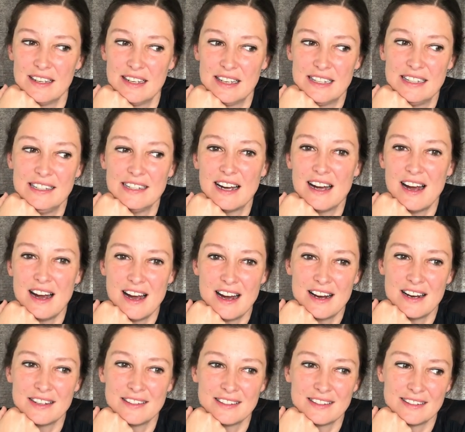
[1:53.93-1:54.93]
in ihrer
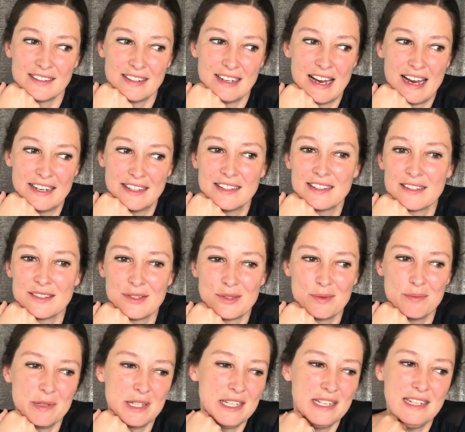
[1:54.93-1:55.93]
Art, anderen
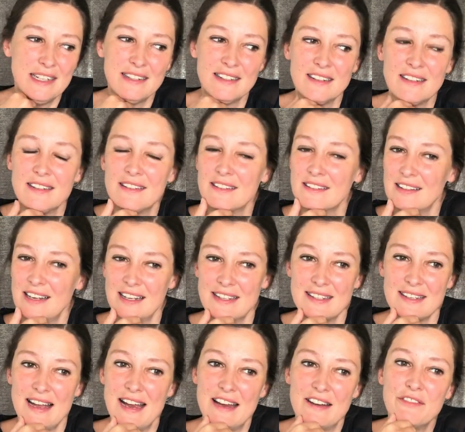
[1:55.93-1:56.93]
zu begegnen,
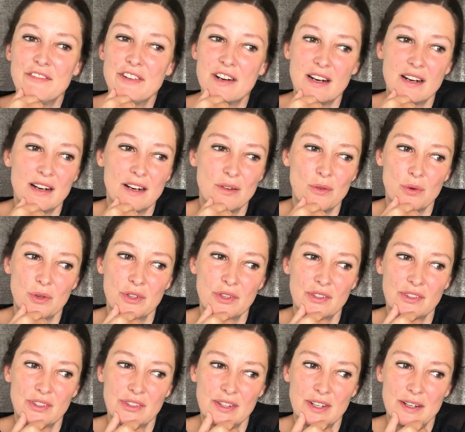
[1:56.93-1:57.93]
ganz einfach
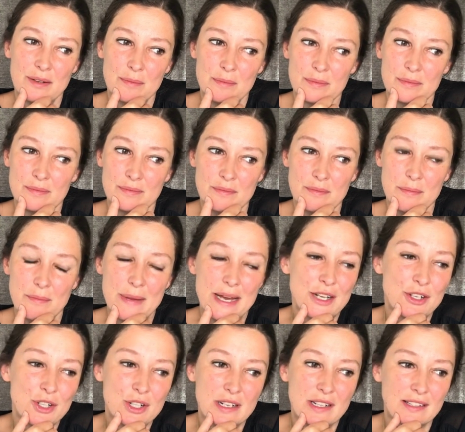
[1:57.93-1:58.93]
und ähm,
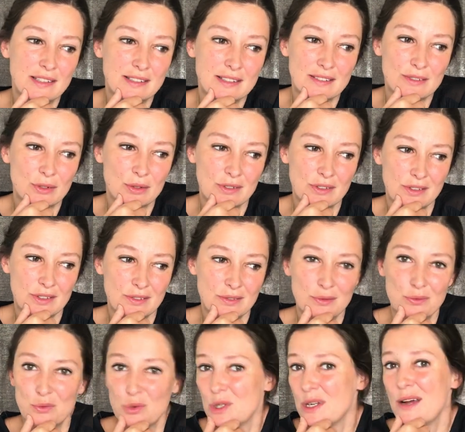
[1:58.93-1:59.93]
menschlich und
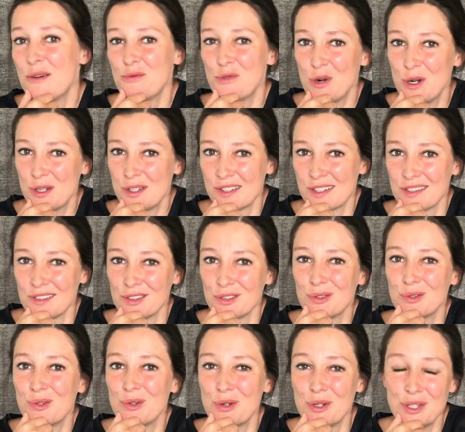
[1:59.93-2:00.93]
wundervoll
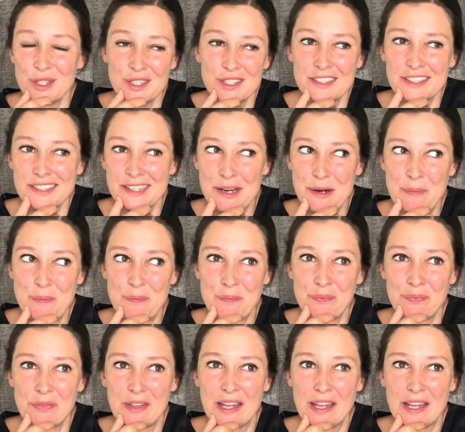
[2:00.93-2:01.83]
sind. Und ähm,